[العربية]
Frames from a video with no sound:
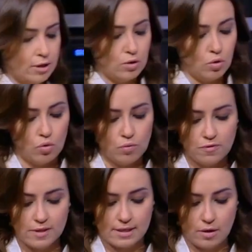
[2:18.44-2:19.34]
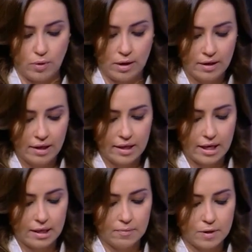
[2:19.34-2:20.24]
اللحوم في السوى
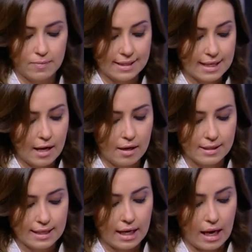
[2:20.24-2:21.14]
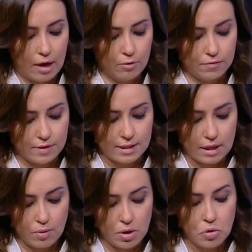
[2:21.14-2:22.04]
يعني بتبقى سهل سهله قوي في
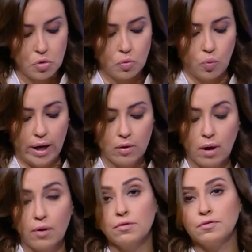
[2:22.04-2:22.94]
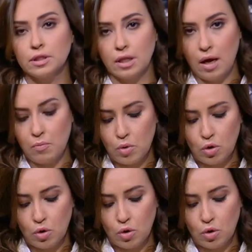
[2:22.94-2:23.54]
السوى وحلوه قوي في الطعم